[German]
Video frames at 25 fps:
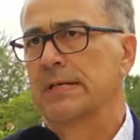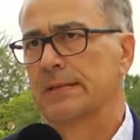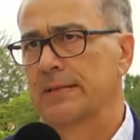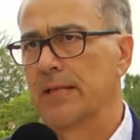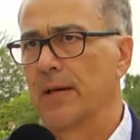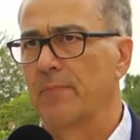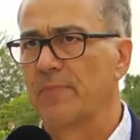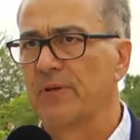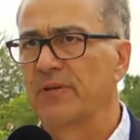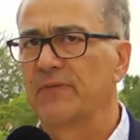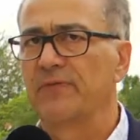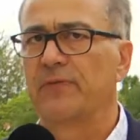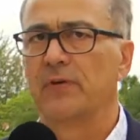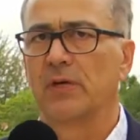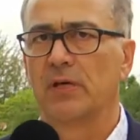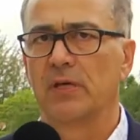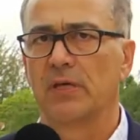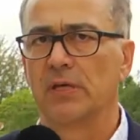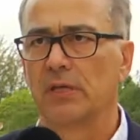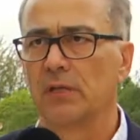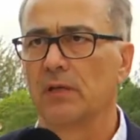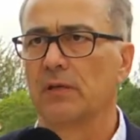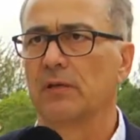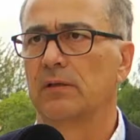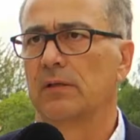damit wir
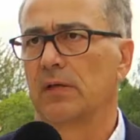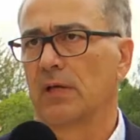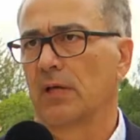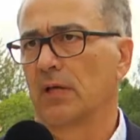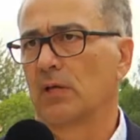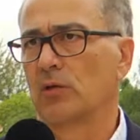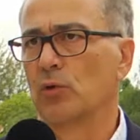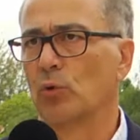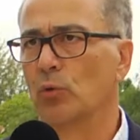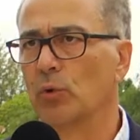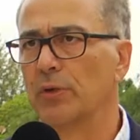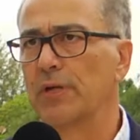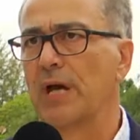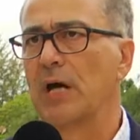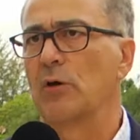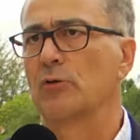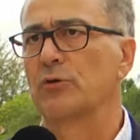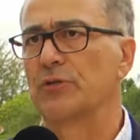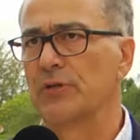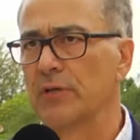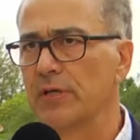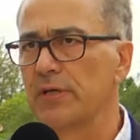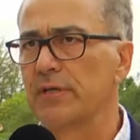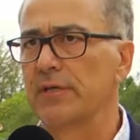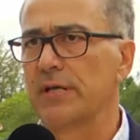hier in der Region auch
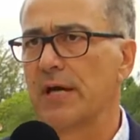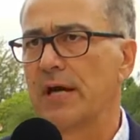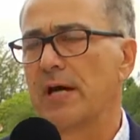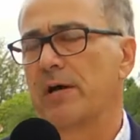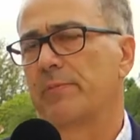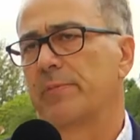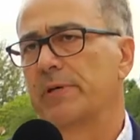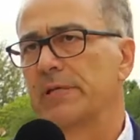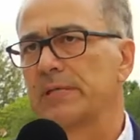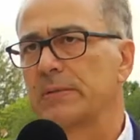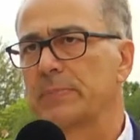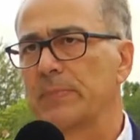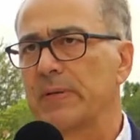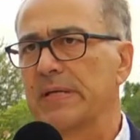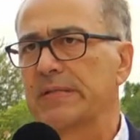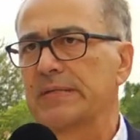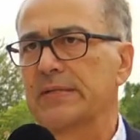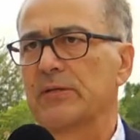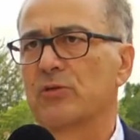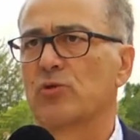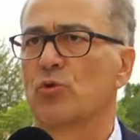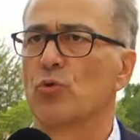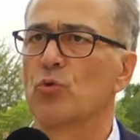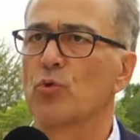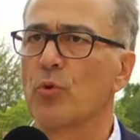solche
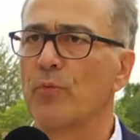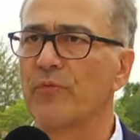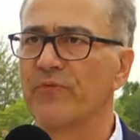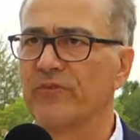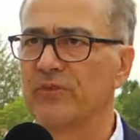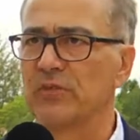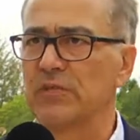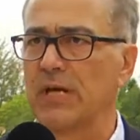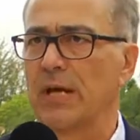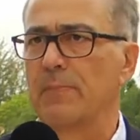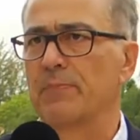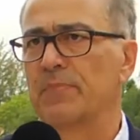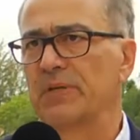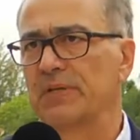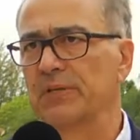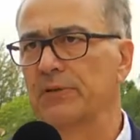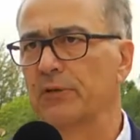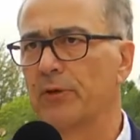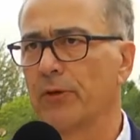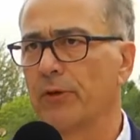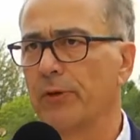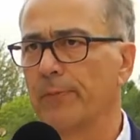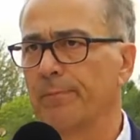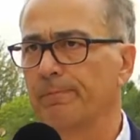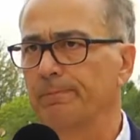Arbeitsplätze zukünftig anbieten
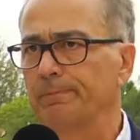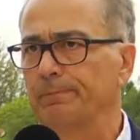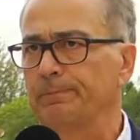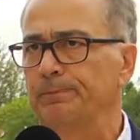können.